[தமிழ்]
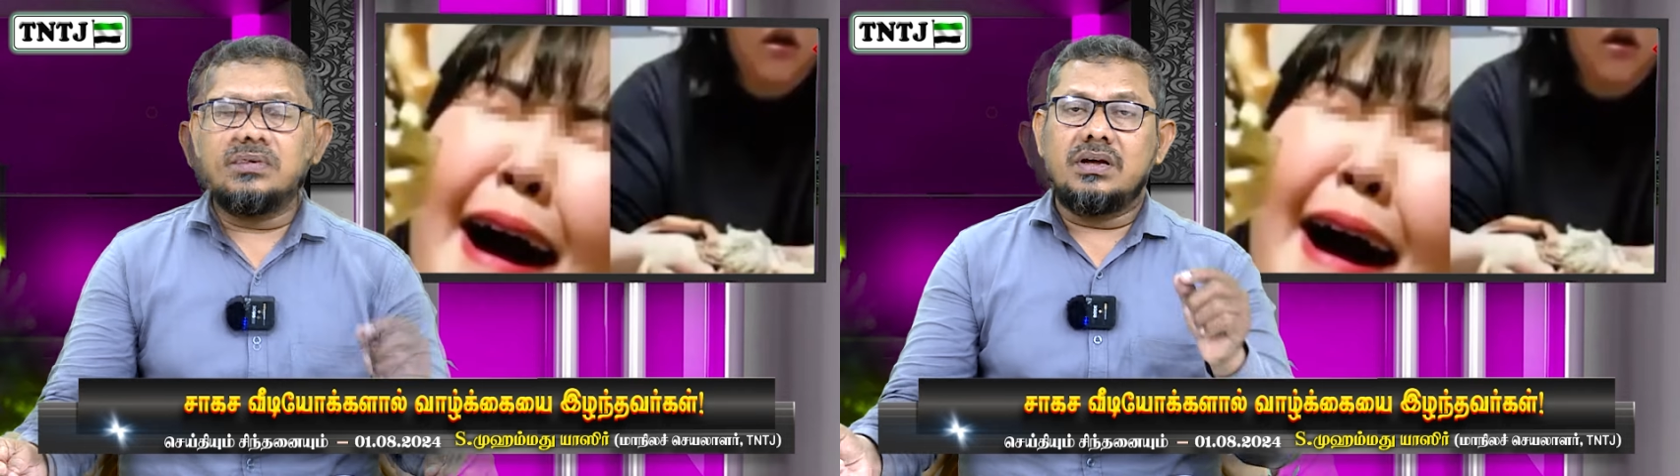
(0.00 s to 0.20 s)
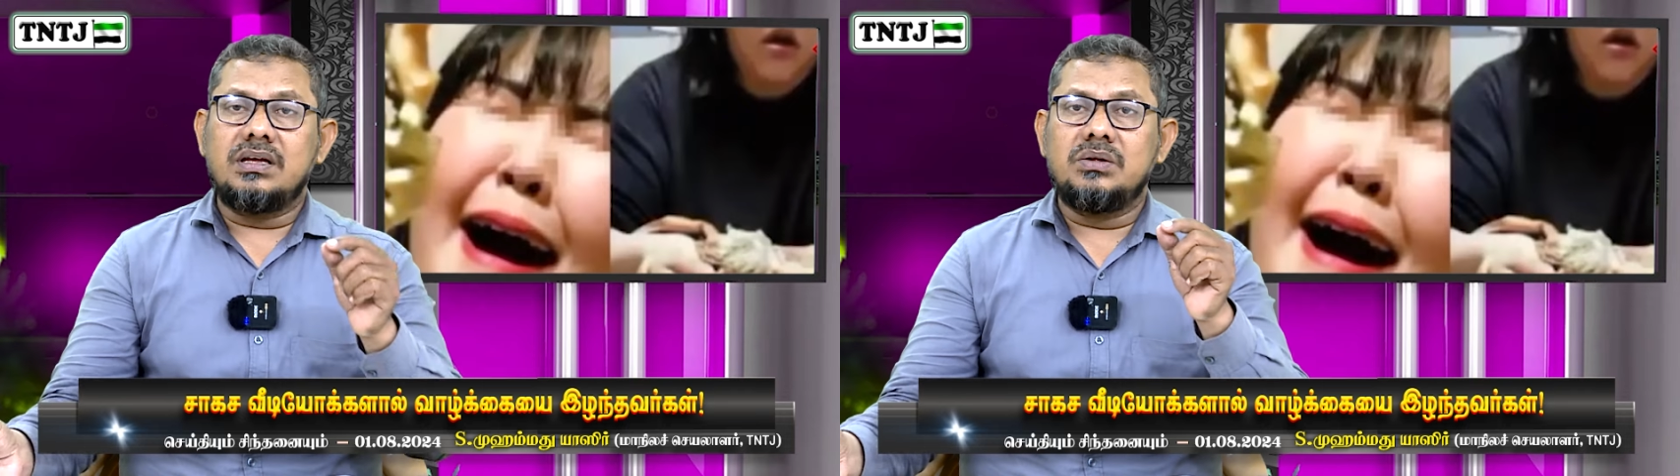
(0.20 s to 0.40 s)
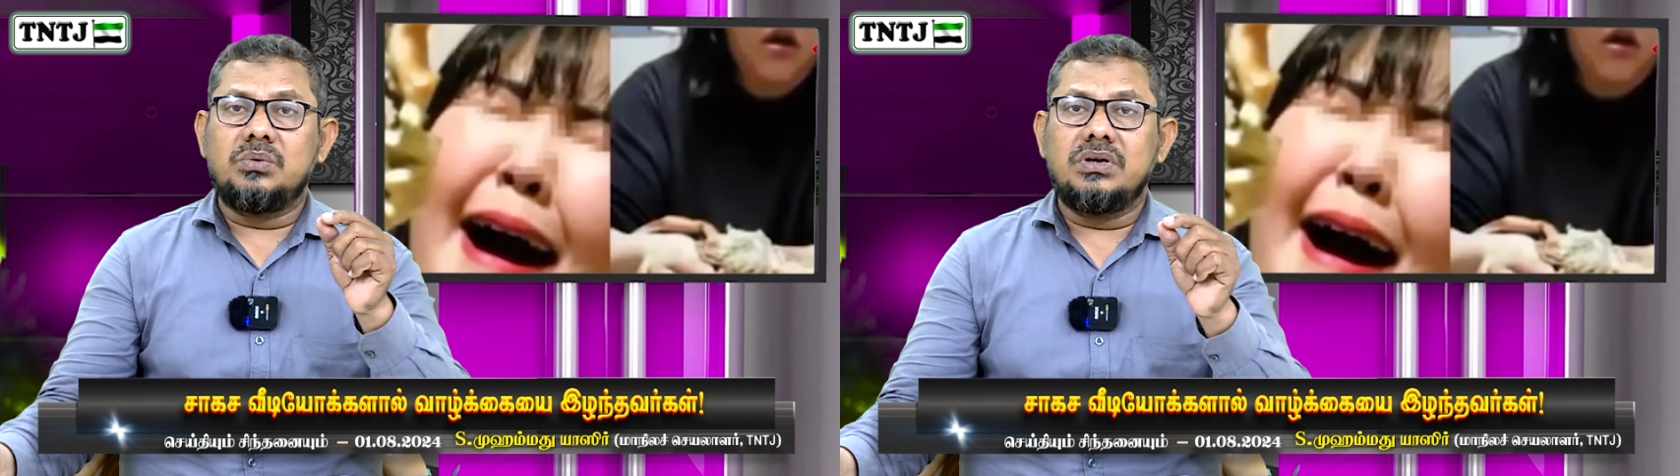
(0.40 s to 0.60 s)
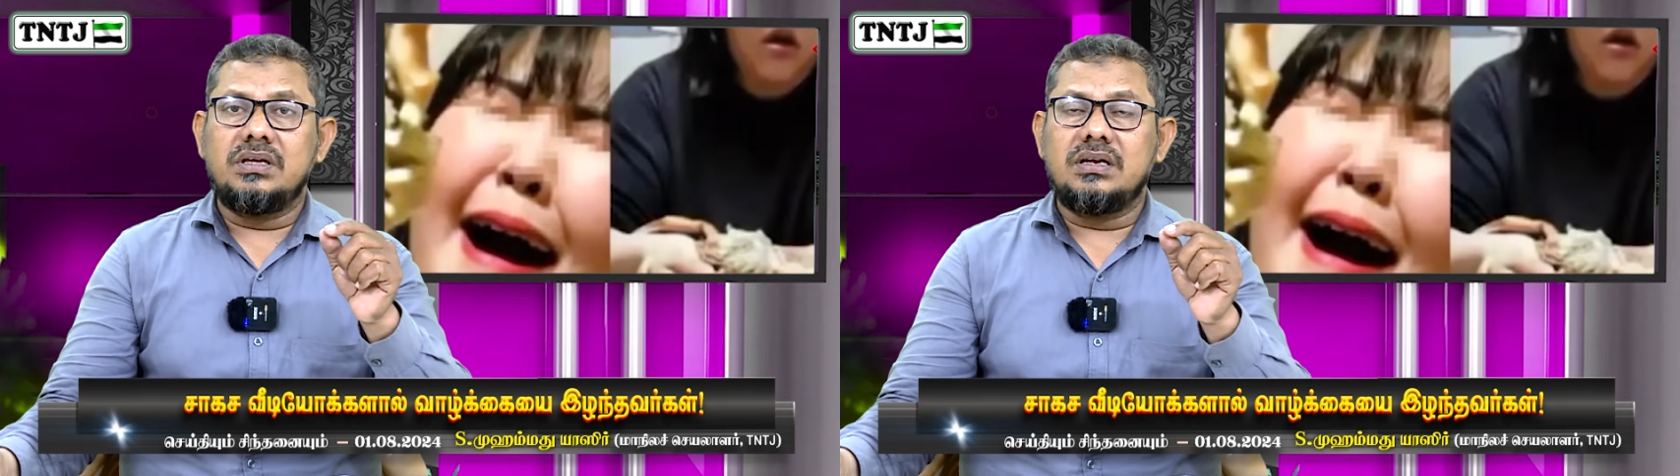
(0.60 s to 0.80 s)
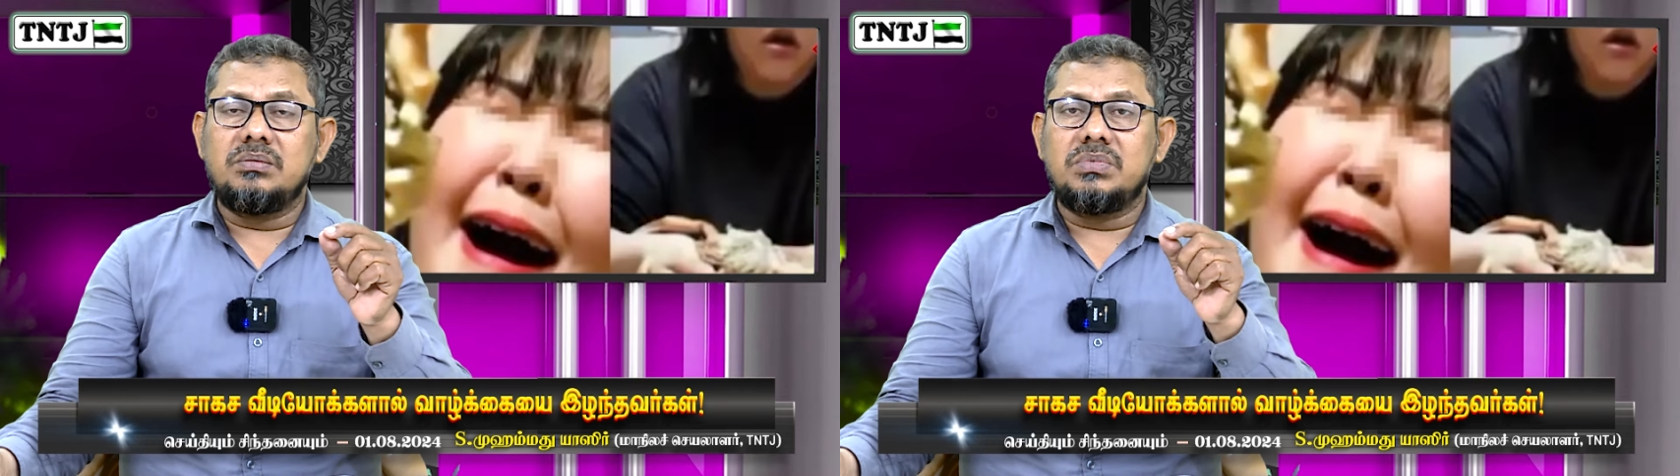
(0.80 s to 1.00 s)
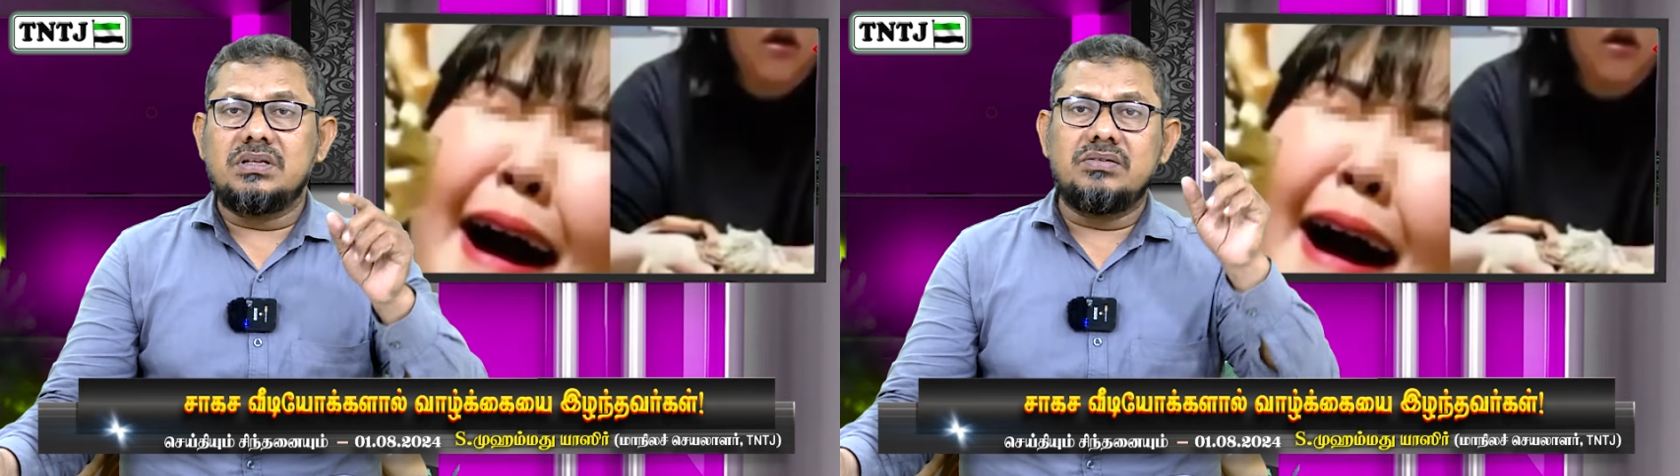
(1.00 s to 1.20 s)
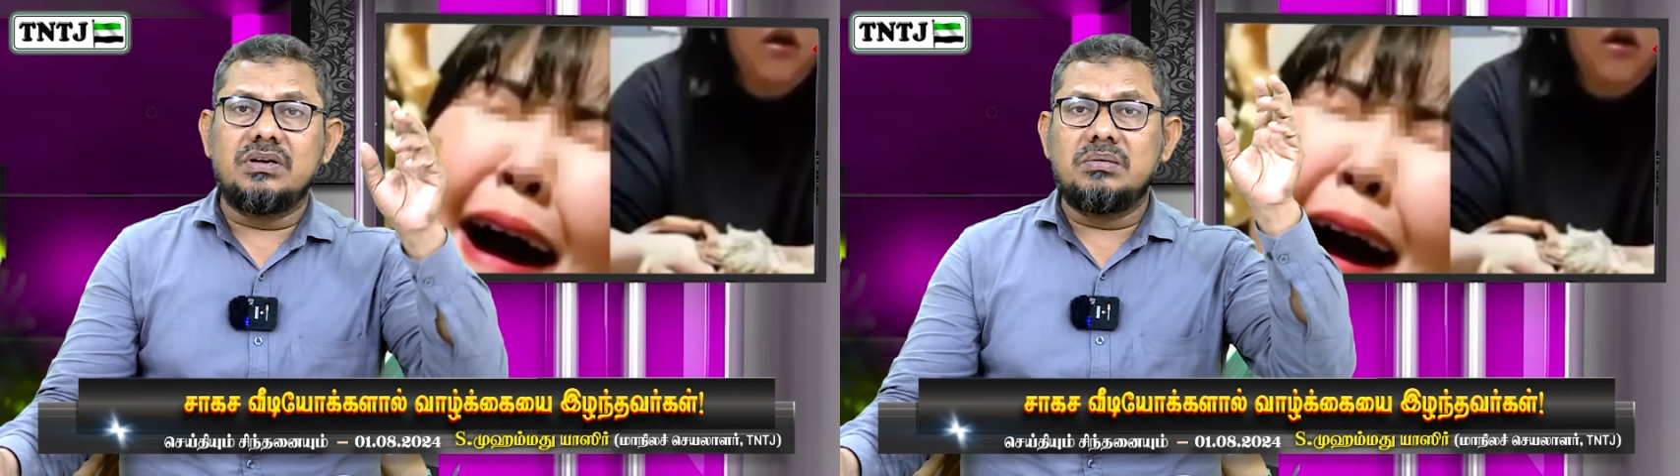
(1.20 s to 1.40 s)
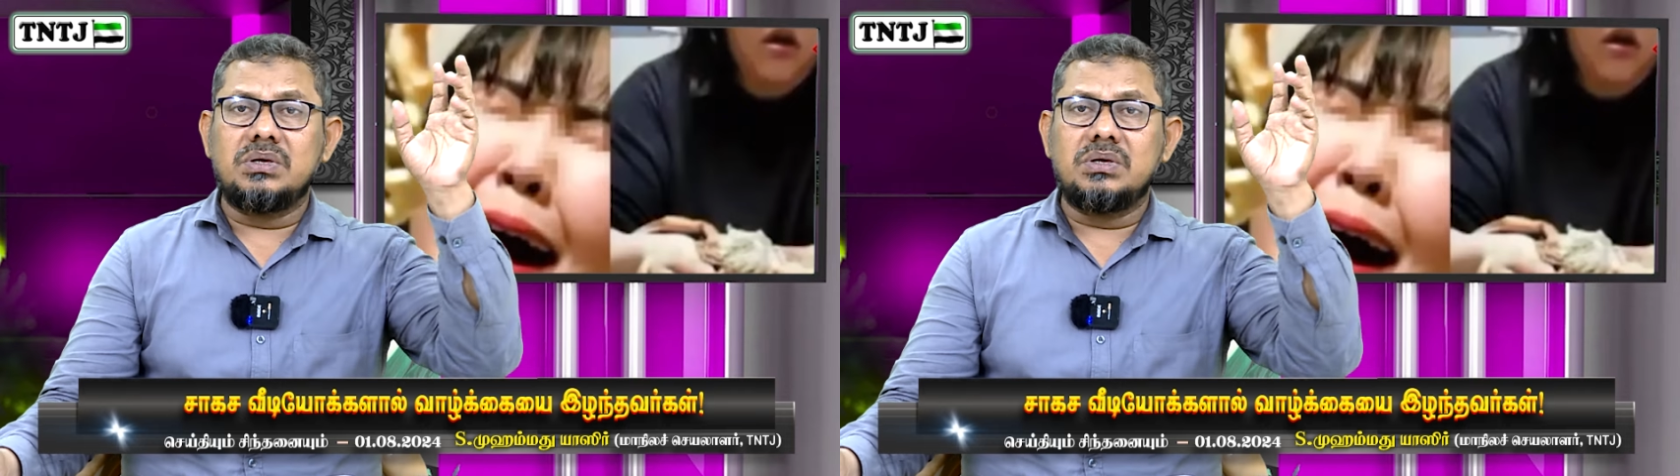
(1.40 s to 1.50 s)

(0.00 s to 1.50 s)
அதாவது உயிர் என்பது விலை